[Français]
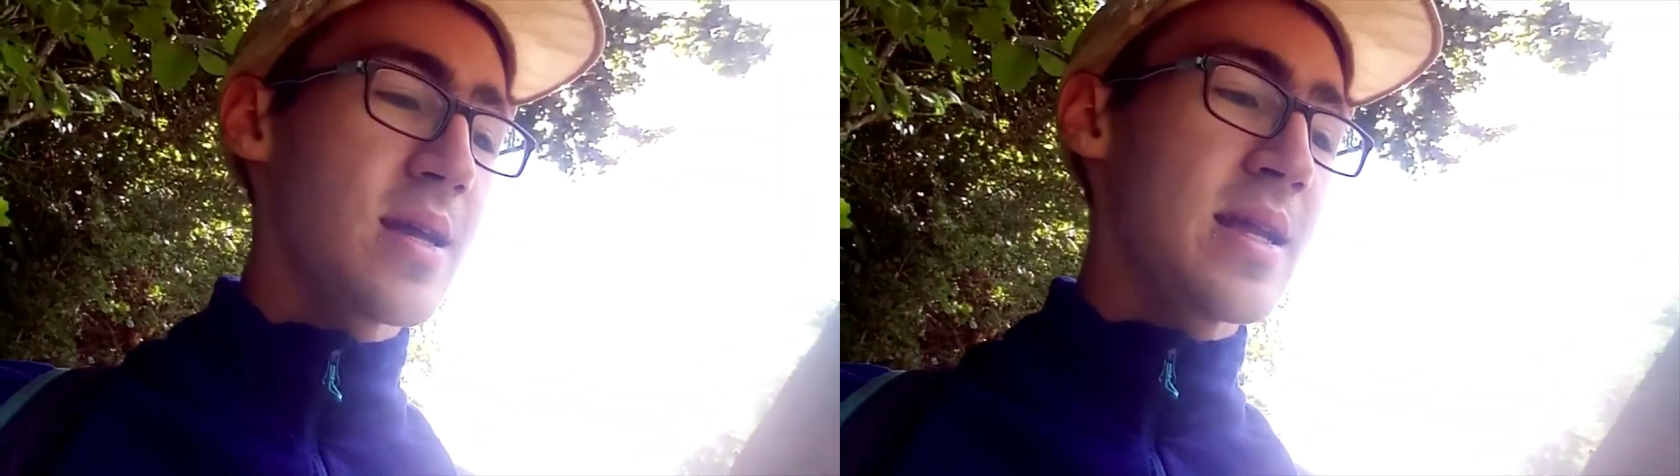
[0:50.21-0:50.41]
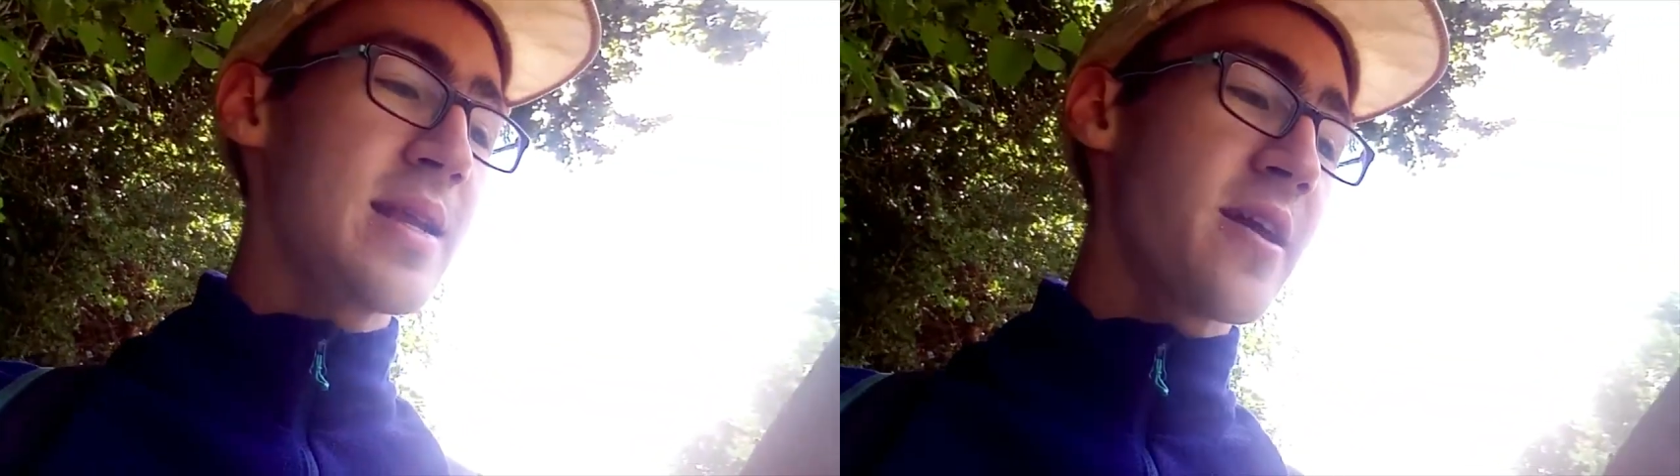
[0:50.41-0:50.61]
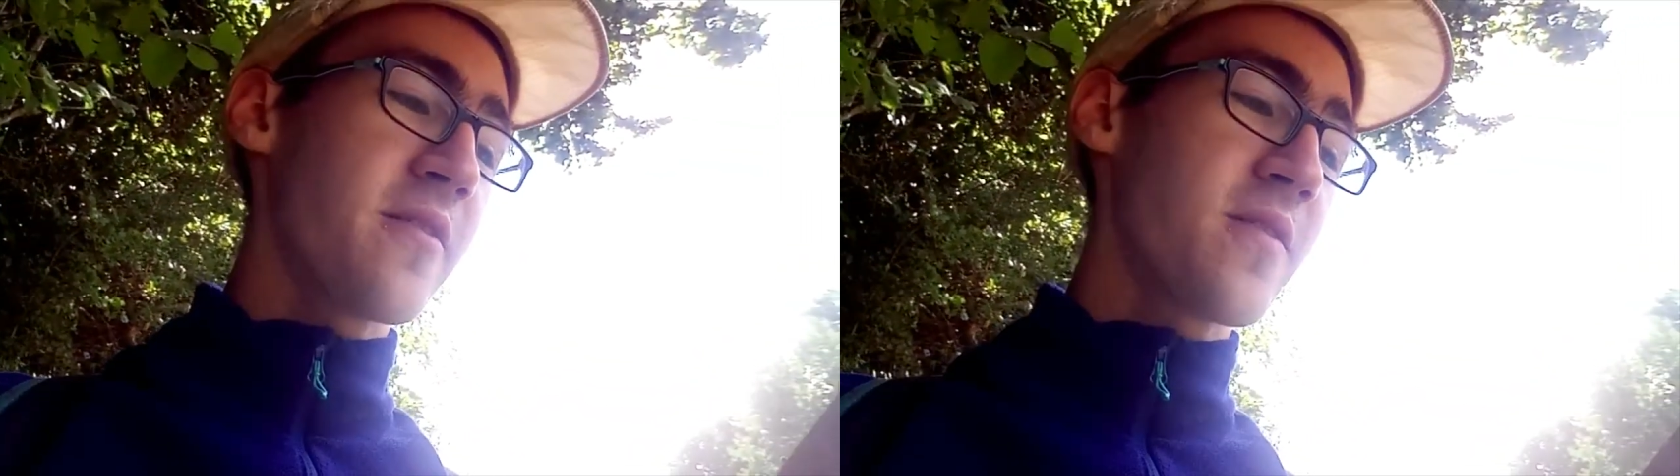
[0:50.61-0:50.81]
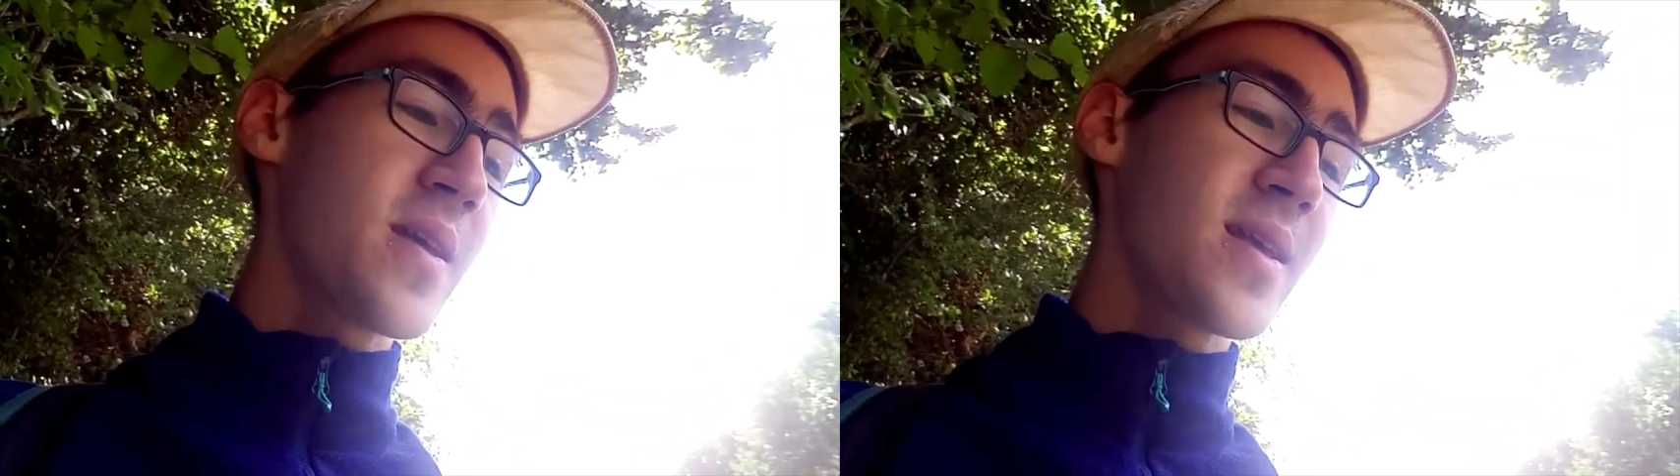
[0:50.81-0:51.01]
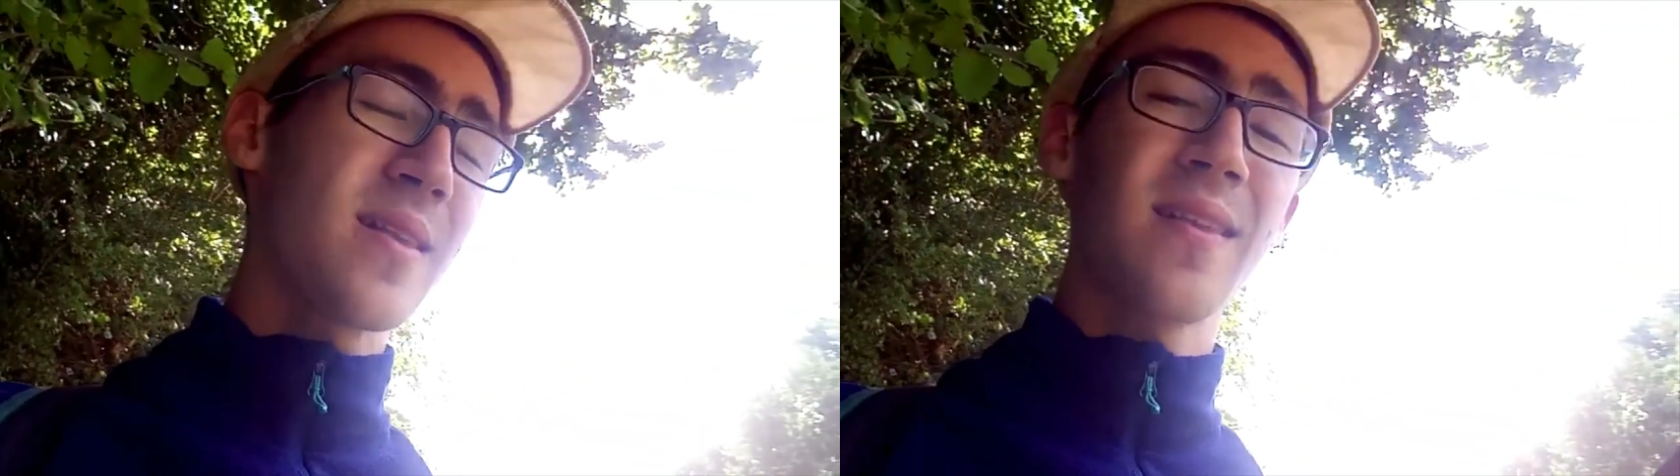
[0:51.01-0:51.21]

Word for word: il y avait